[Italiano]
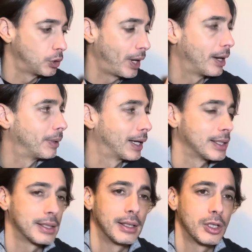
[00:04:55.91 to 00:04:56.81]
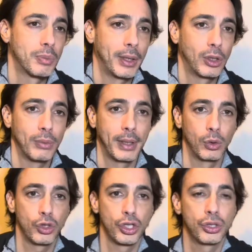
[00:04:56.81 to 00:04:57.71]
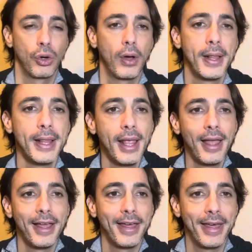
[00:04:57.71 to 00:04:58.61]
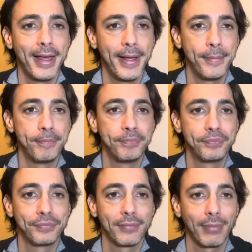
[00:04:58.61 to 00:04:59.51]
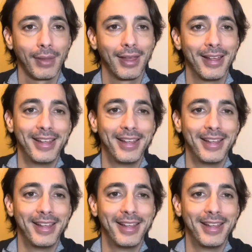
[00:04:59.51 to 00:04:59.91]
non è una mancanza di rispetto ma non ci sto e, mm,